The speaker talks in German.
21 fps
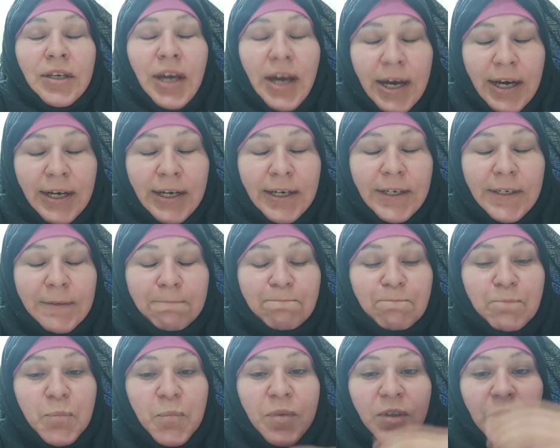
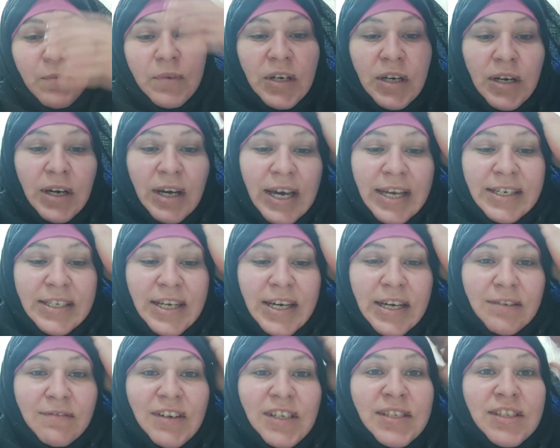Ja, wieder
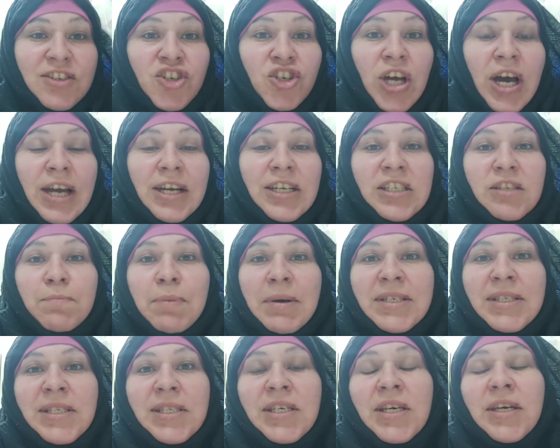reindenken, was ist da alles
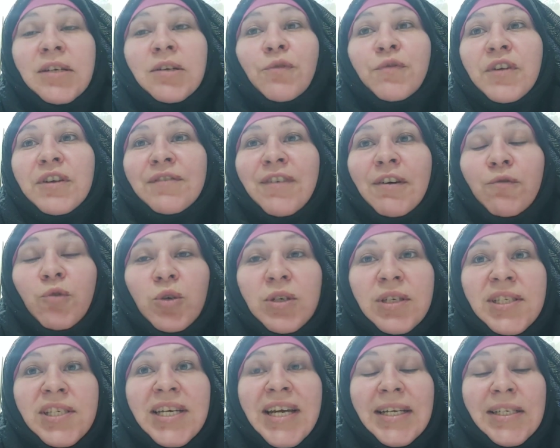passiert. Auf jeden Fall
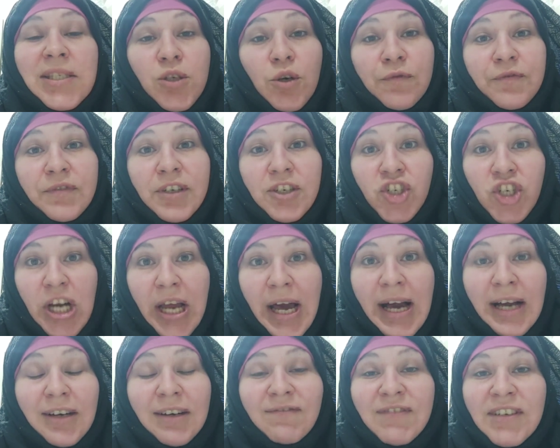wurde sie ganz oft
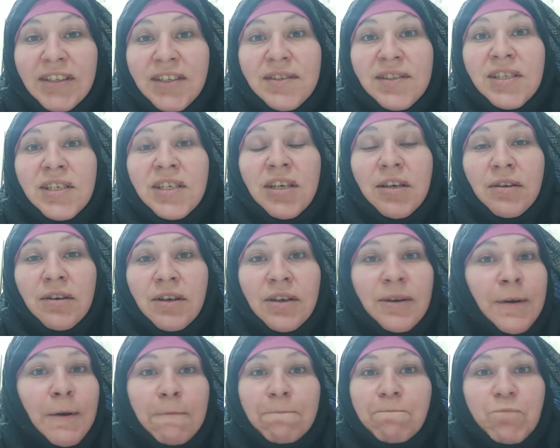geschlagen, wenn sie sich
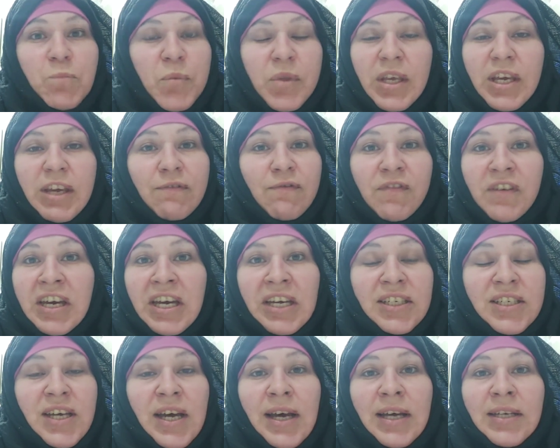ge
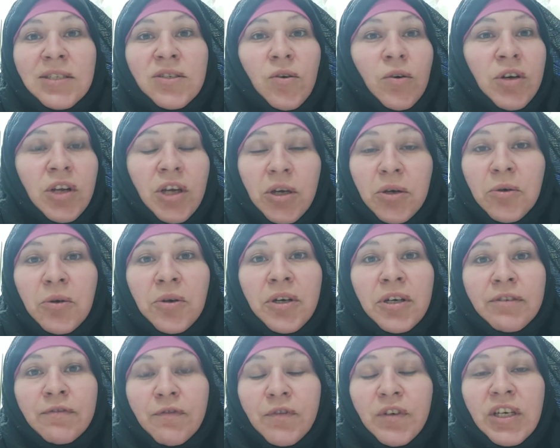gewehrt hat oder
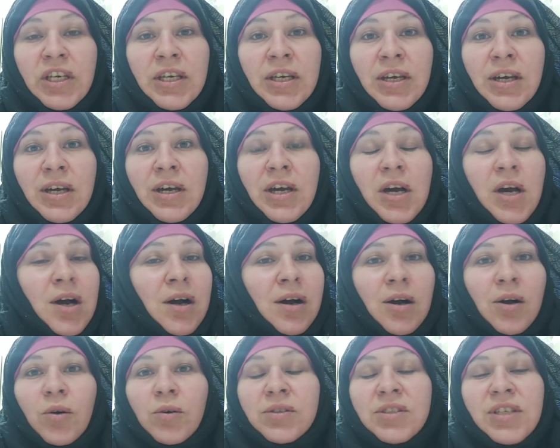irgendwie.
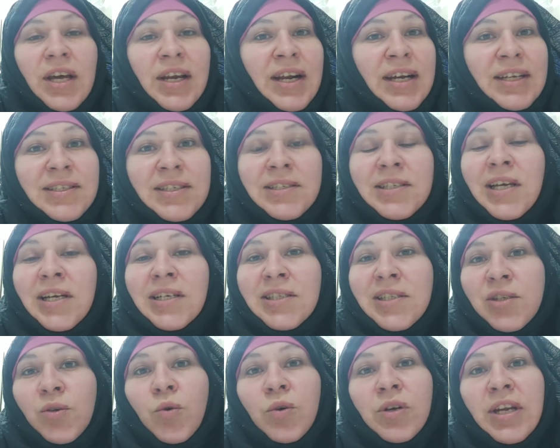Und dann hat sie
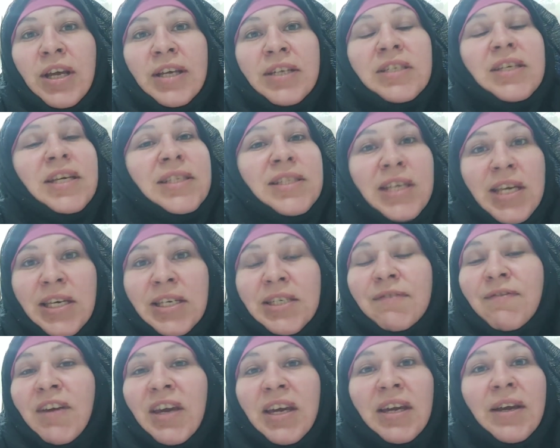gesagt, so nett, jetzt gehe
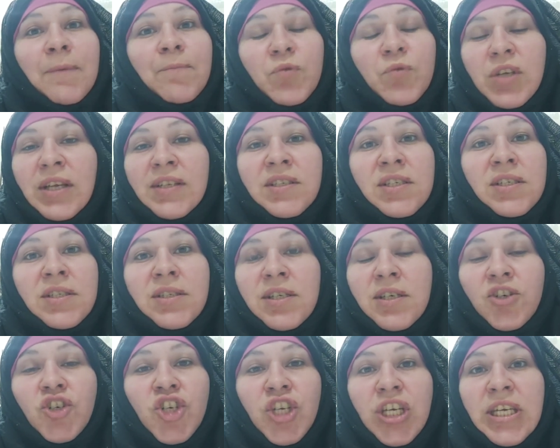ich weg. Und jetzt sind
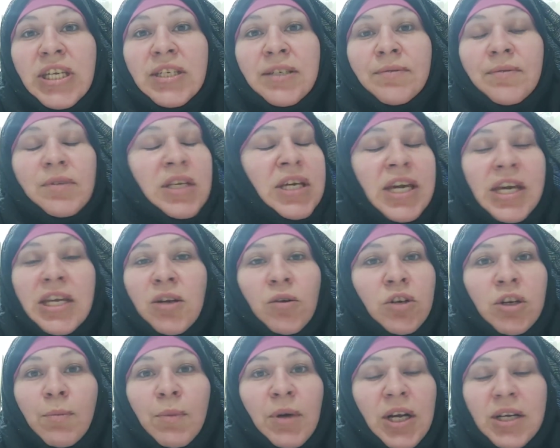sie geschieden. Die geht auch
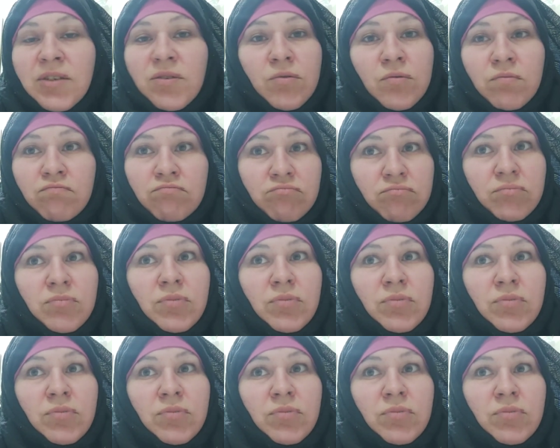nicht mehr, also